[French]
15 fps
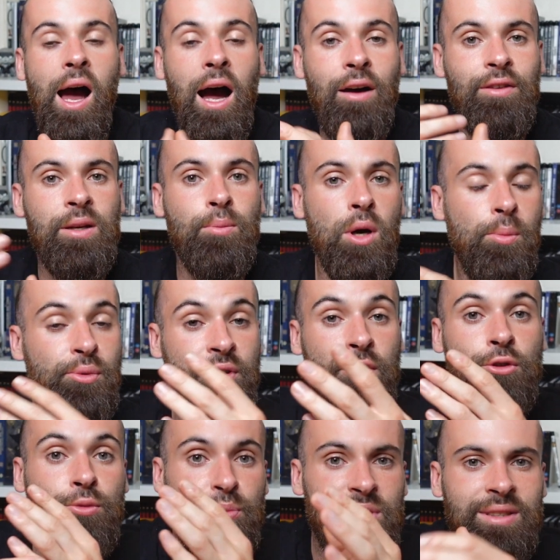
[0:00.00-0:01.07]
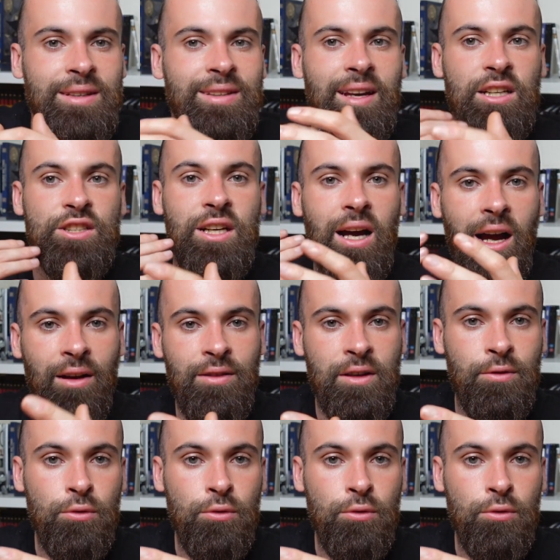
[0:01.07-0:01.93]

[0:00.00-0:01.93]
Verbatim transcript: avec moi et puis que je puisse interagir avec